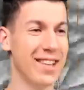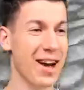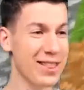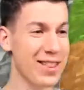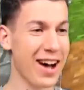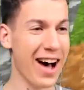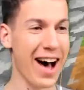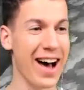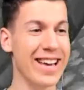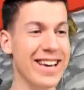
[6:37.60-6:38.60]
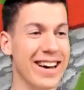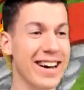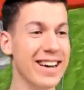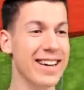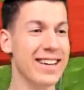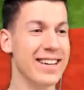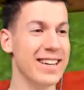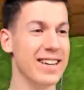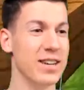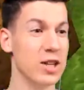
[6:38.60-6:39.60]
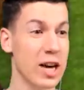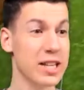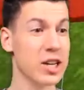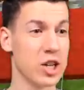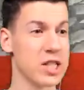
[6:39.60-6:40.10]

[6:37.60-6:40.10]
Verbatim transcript: Да дай! А все, теперь Я тебя